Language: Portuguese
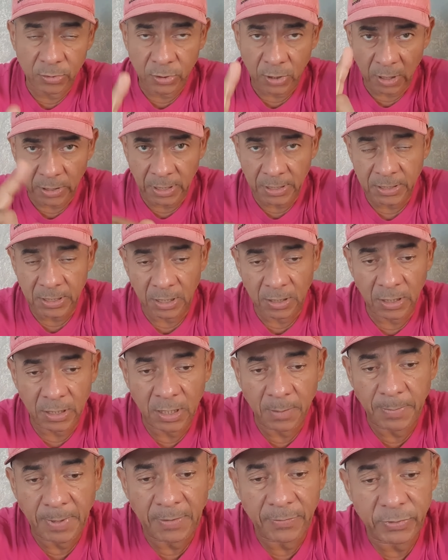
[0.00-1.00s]
Só deixando
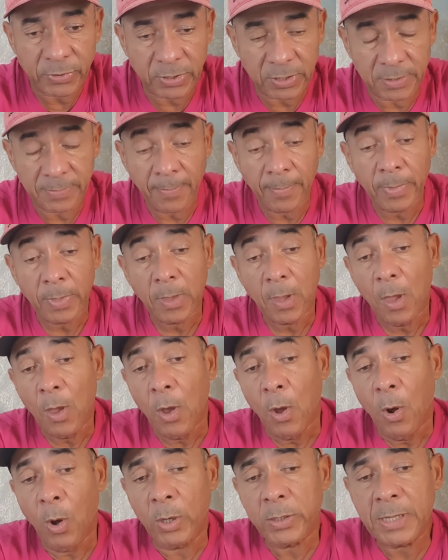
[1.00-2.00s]
aqui para vocês.
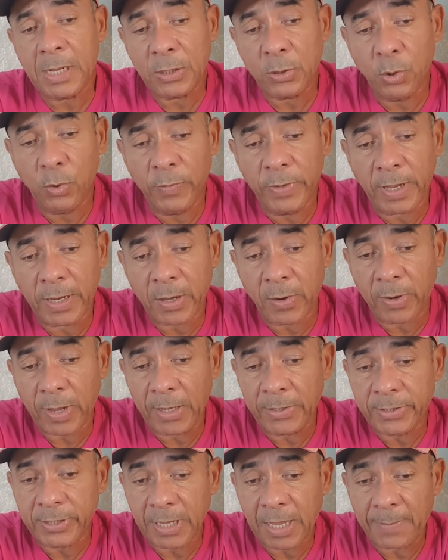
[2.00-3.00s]
Outra dúvida que eu
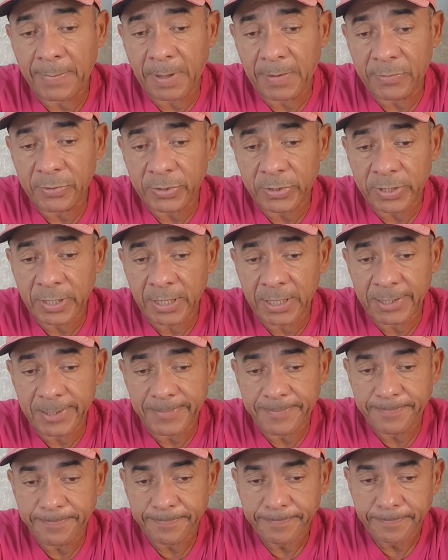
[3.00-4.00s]
quero tirar para
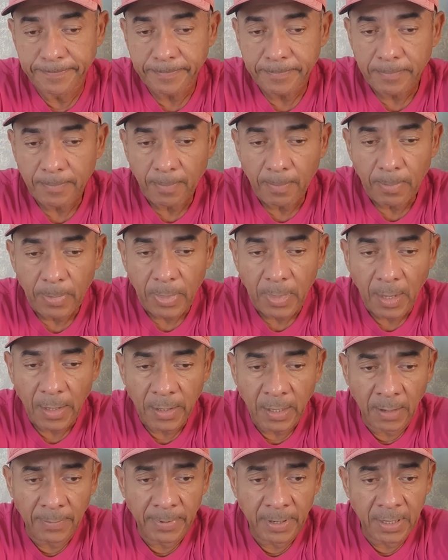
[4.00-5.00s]
vocês,
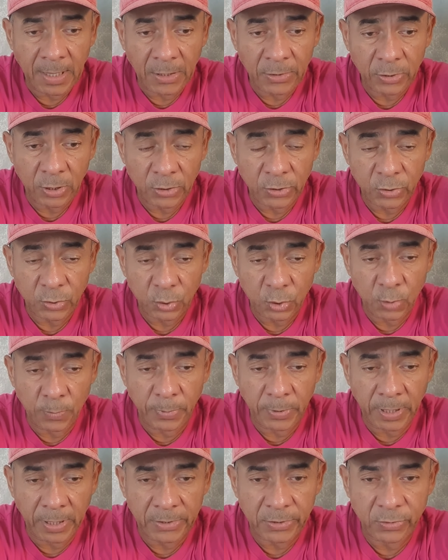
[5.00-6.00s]
também lá no nosso
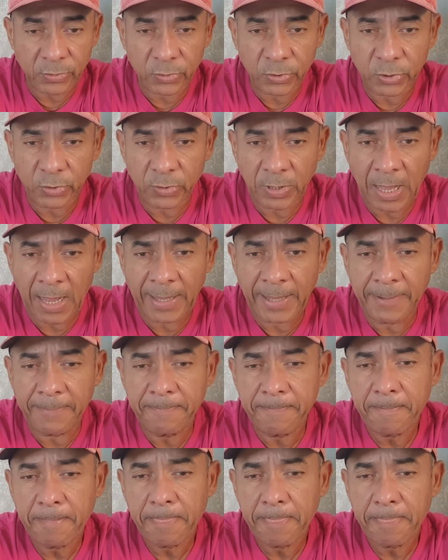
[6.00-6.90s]
grupo, né, que surgiu lá, né?